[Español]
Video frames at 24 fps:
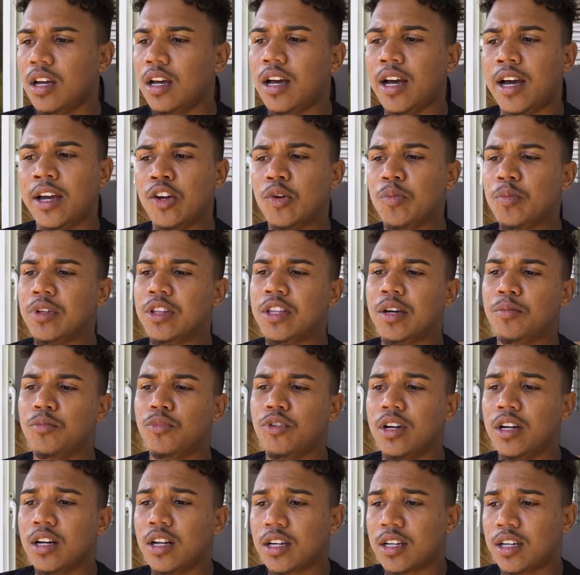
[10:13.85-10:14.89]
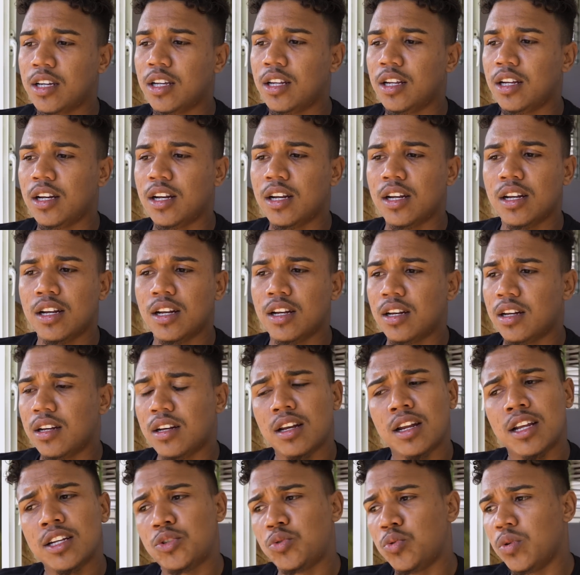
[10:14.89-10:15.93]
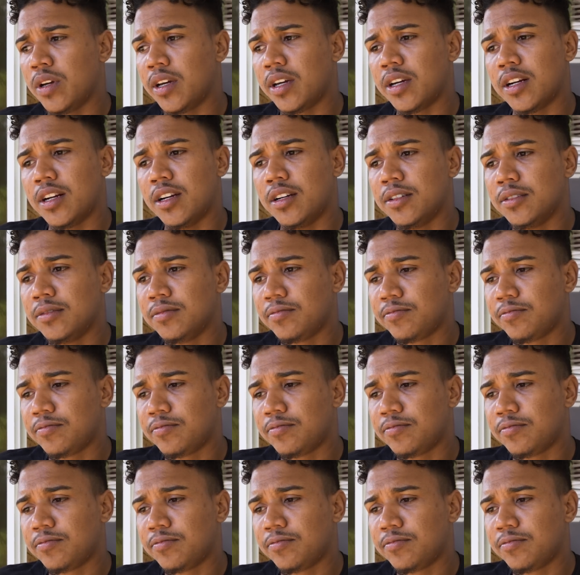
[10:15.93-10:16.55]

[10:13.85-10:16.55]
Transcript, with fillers: Ay, hombre tan buena que la suegra.